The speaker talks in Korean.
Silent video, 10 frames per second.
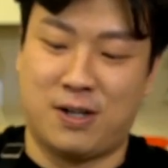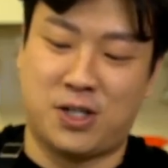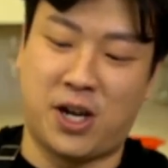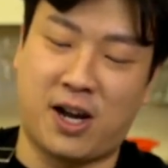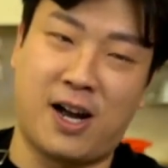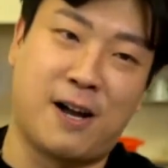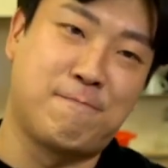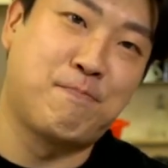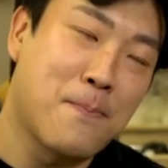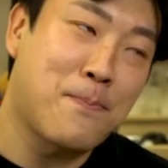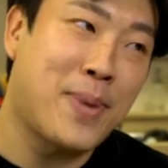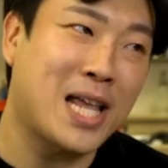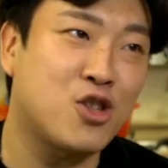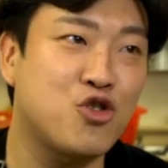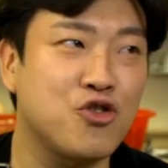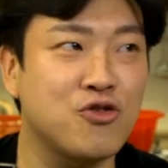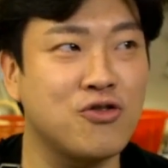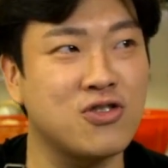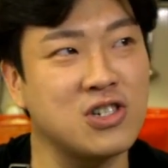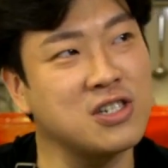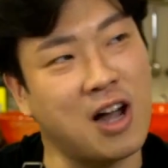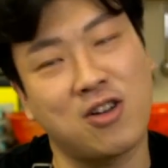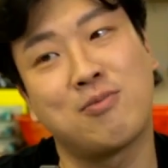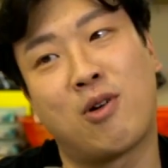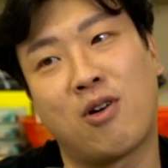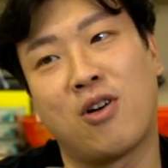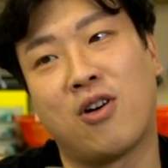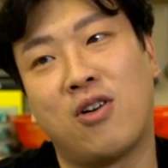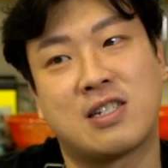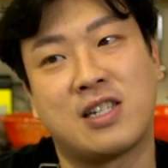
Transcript: 제가 팥죽은 가끔 먹어요